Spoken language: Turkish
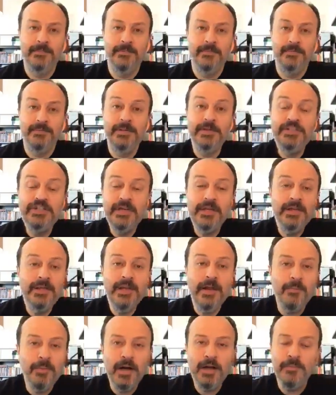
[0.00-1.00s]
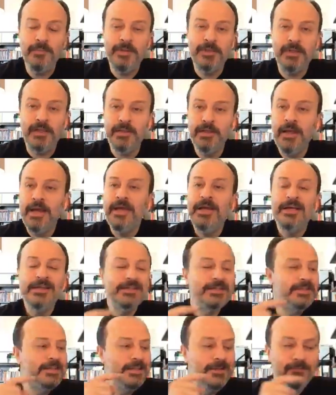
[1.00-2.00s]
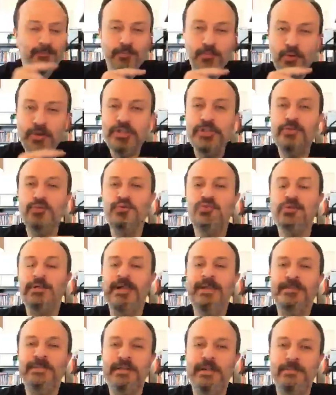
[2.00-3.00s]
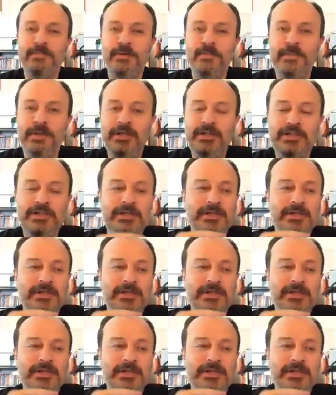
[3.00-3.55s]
İçeriğine bakmadan. Sırf bu işi güçlendirebilmek için